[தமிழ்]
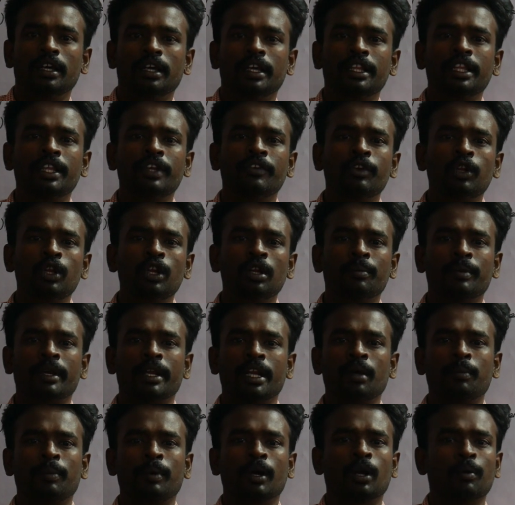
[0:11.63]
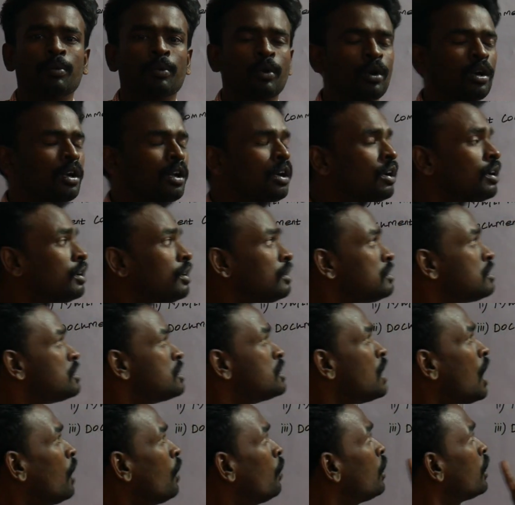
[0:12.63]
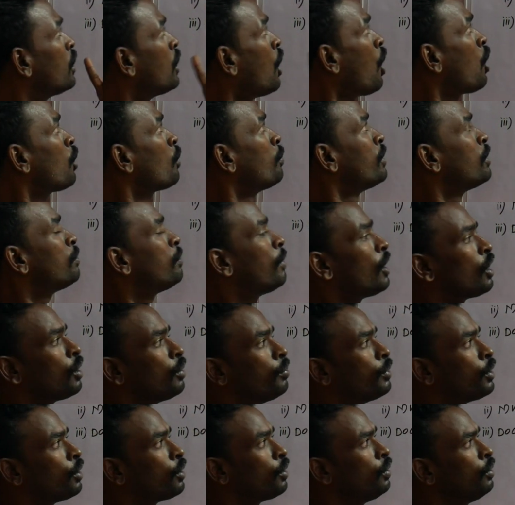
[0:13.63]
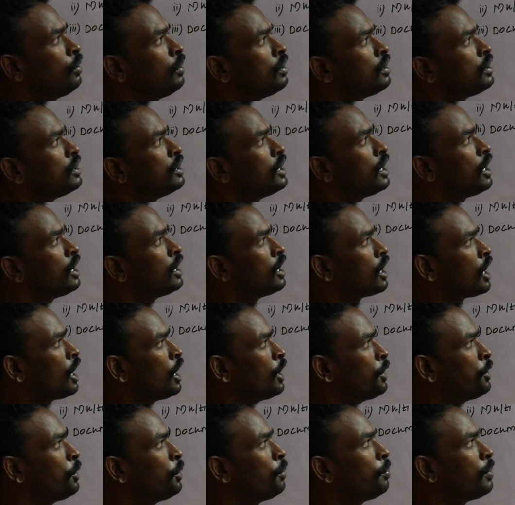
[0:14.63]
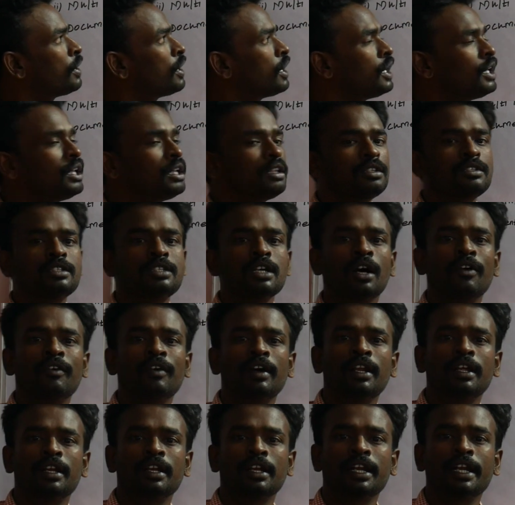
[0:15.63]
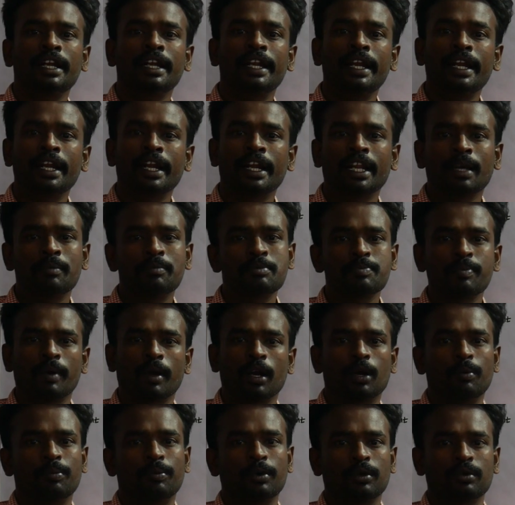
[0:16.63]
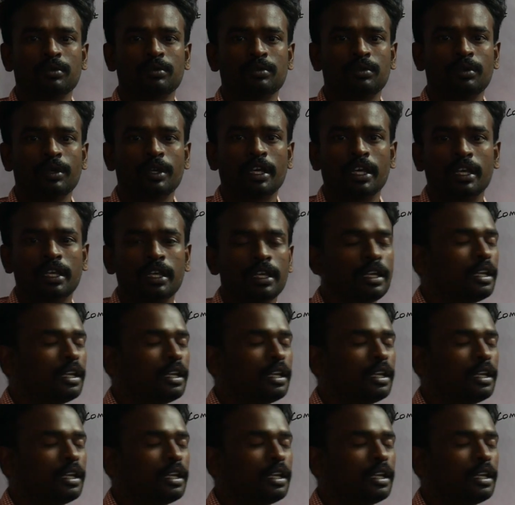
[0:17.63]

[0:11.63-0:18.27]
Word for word: இந்த வீடியோ நம்ம என்ன பார்க்க போகிறோம்னா ஜாவா டாக்குமெண்ட் பார்க்க போகிறோம் தென் அதை கண்டினியூ பண்ணி ஜாவாவில் இருக்க டேட்டா டைப்ஸ் பார்க்க போகிறோம் ஓகே